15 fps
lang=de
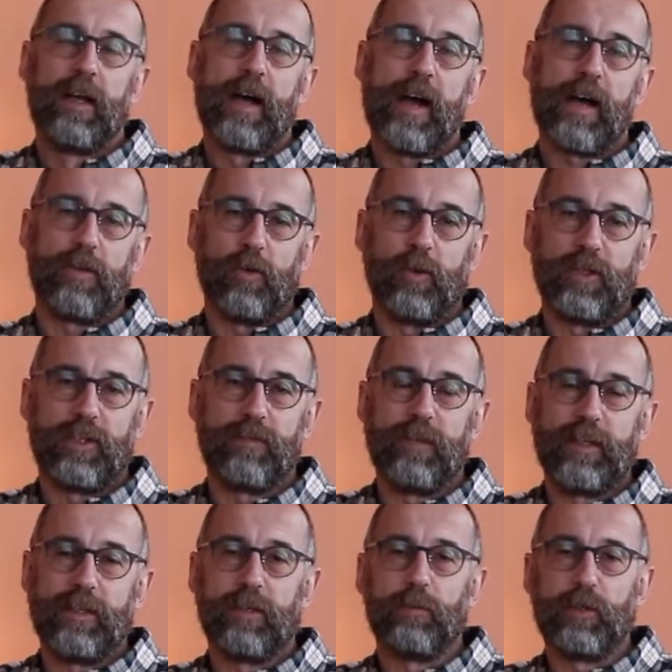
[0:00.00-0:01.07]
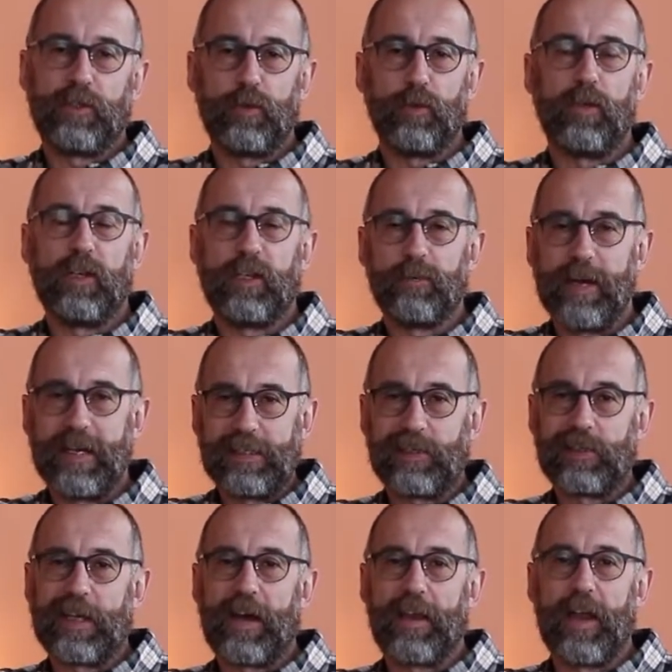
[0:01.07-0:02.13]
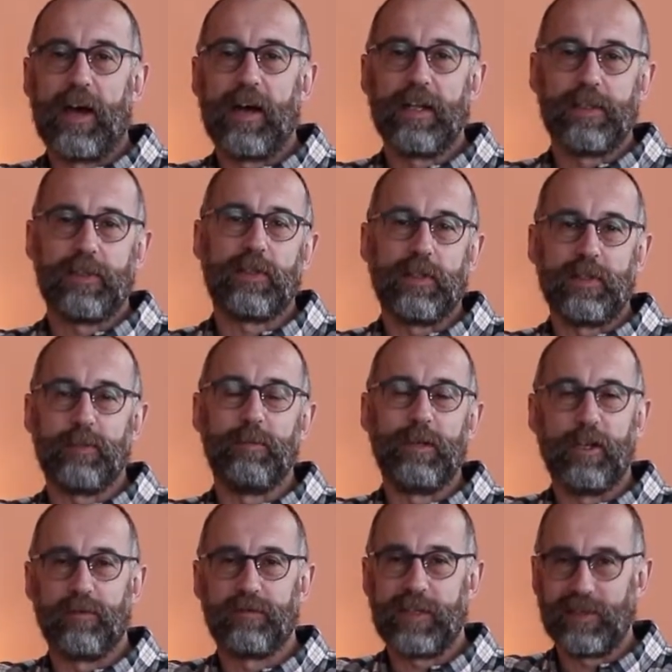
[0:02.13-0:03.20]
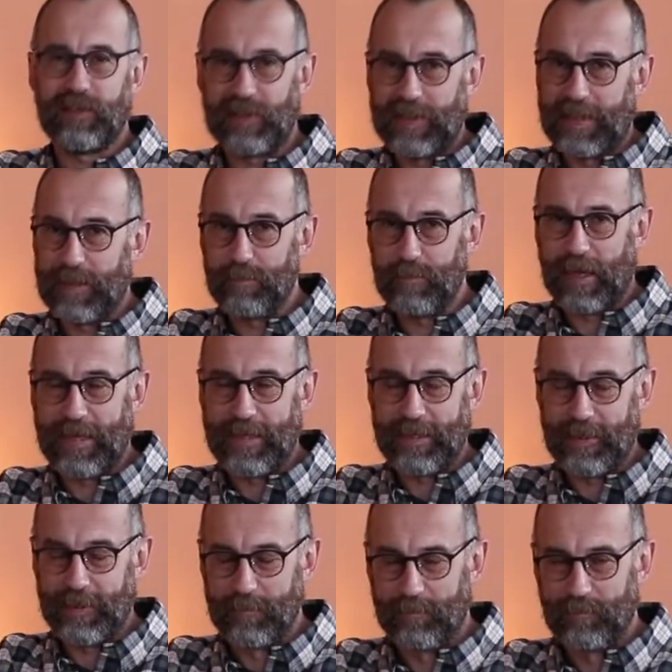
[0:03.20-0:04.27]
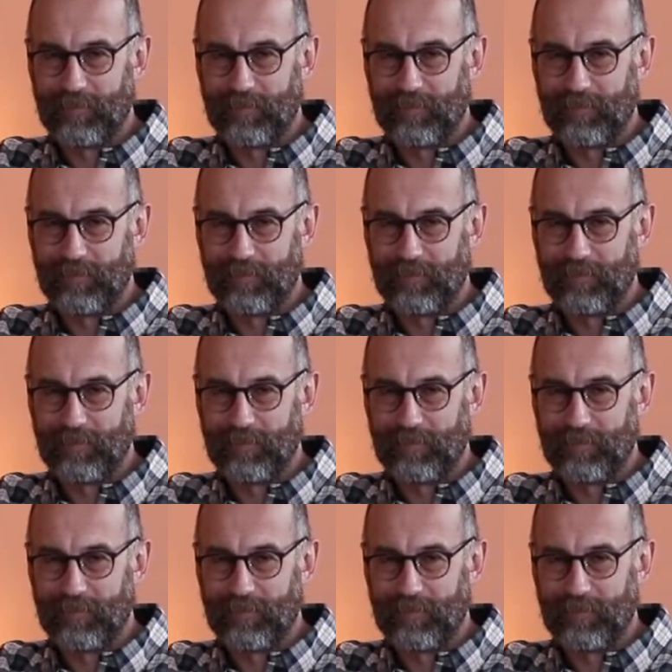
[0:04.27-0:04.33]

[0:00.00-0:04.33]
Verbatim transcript: an euch wenden bezüglich meines Kanals, das mir auf der Seele brennt.